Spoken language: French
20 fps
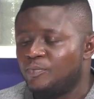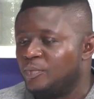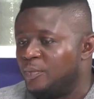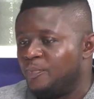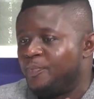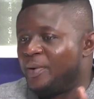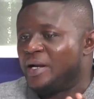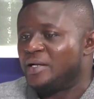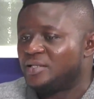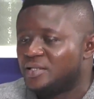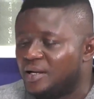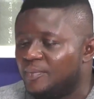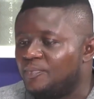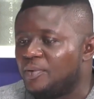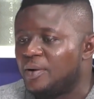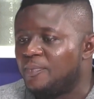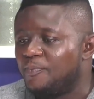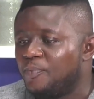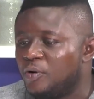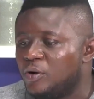par exemple,
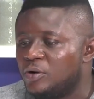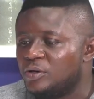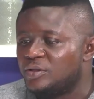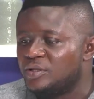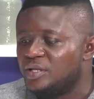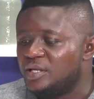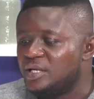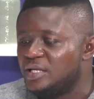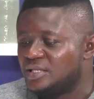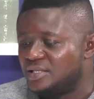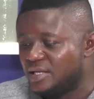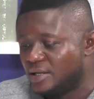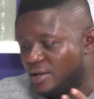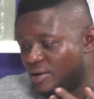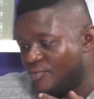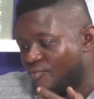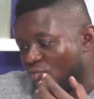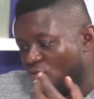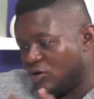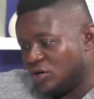Paul dit, c'est que
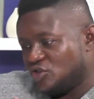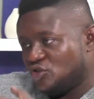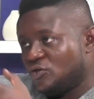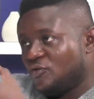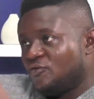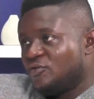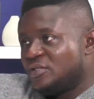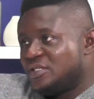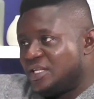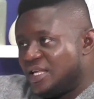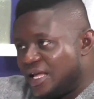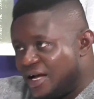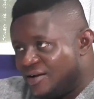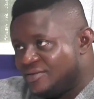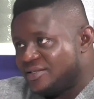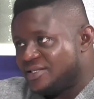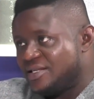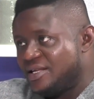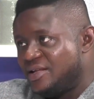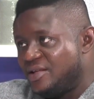moi je vous ai
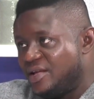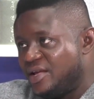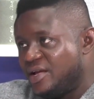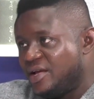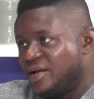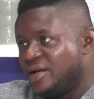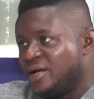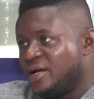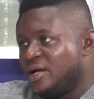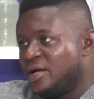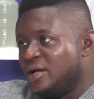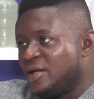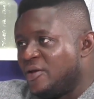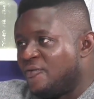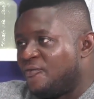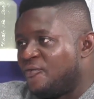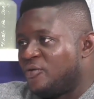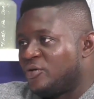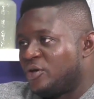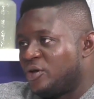enseigné, il
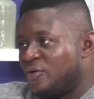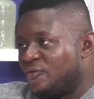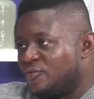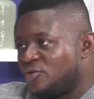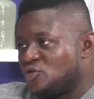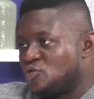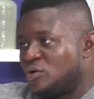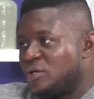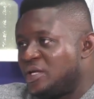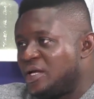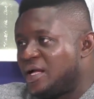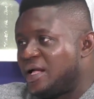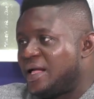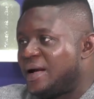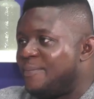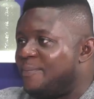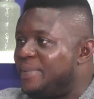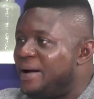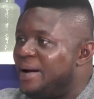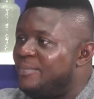faut que vous soyez
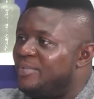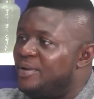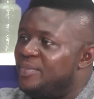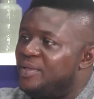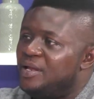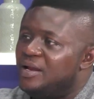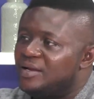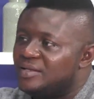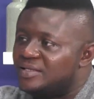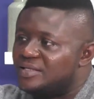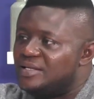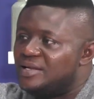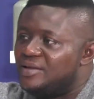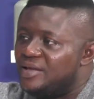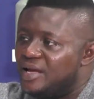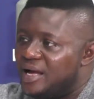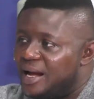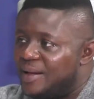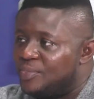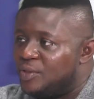capable de
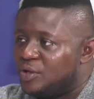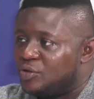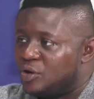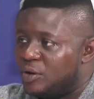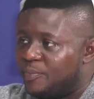l'enseigner à d'autres